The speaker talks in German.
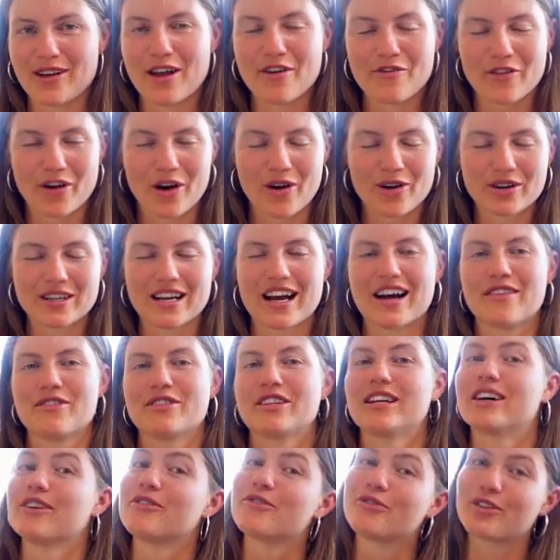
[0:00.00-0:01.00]
einfach auch da
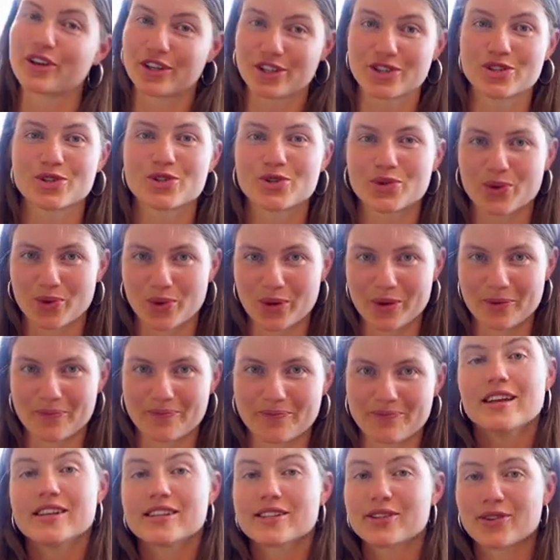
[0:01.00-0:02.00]
wieder frisch schroten.
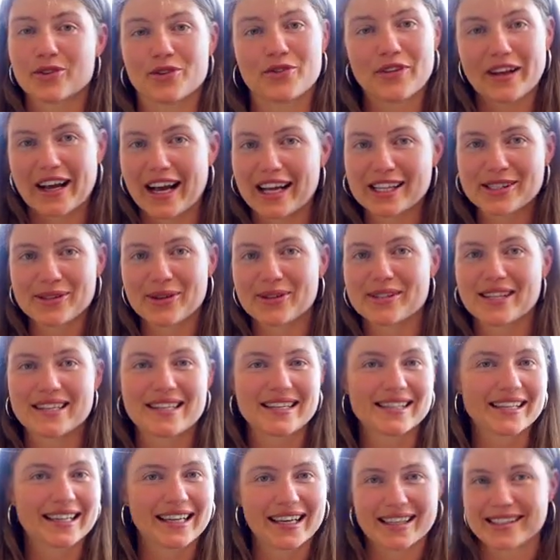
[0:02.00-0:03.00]
So, und wie kannst du jetzt halt
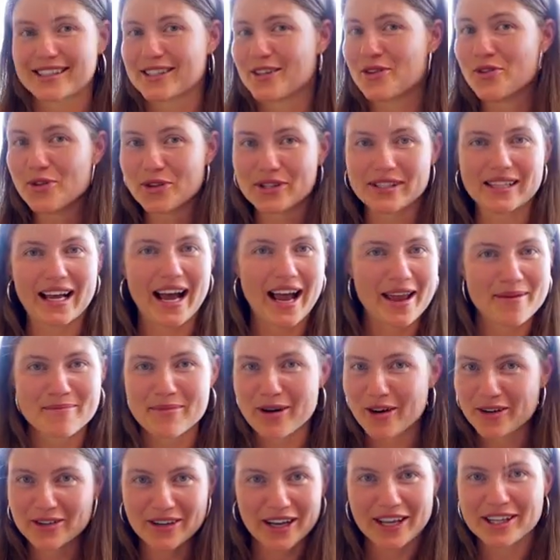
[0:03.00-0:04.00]
diese ganzen Nüsse
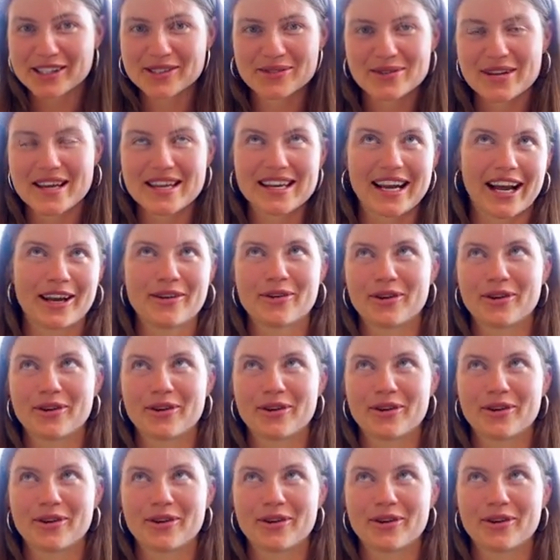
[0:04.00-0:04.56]
einbauen, denkst du dir? Ich kann